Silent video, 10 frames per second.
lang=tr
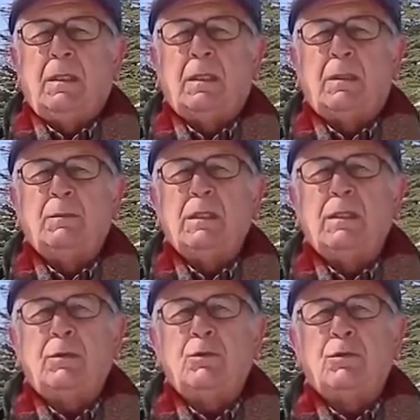
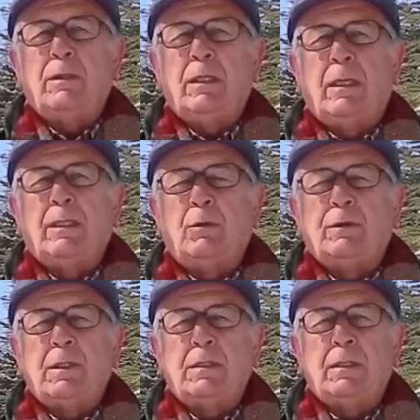1800'lü yılların
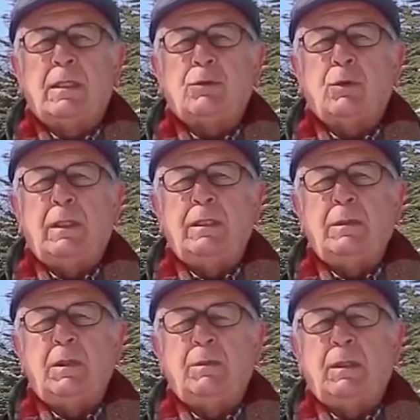ortasında
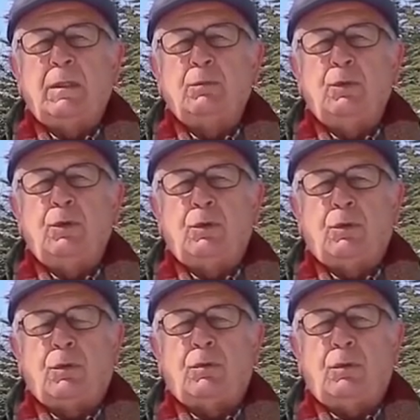söylediğim gibi büyük
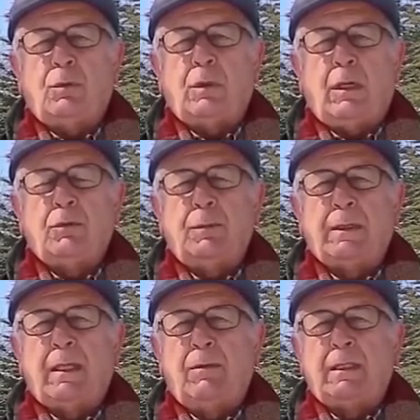
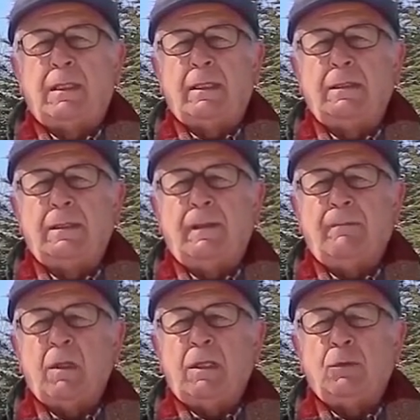Avrupa devletlerinin
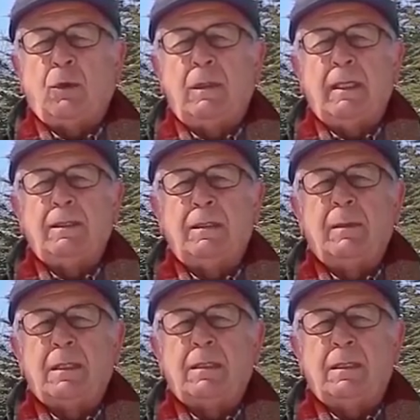
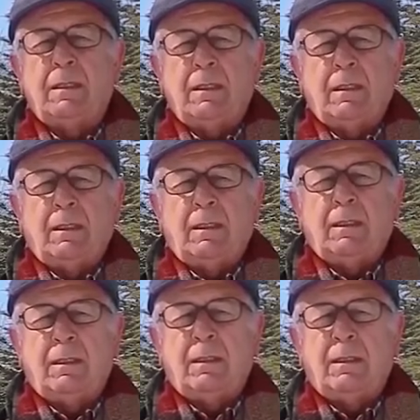yönlendirmesi
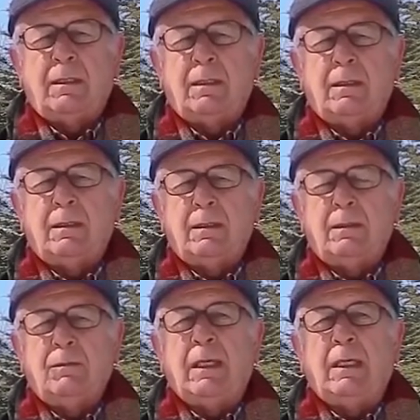
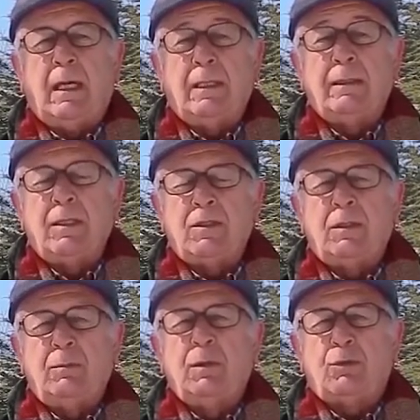ve
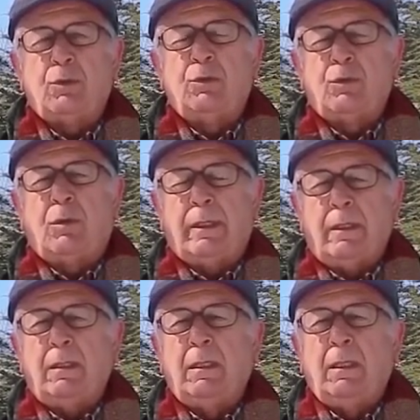anlayışının bir sonucu
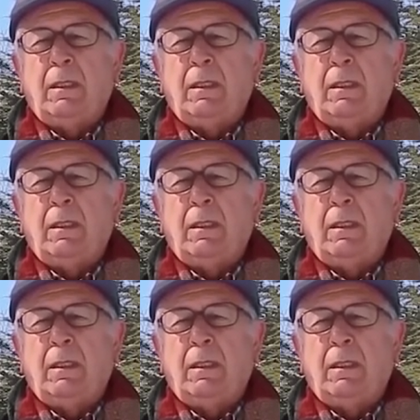olarak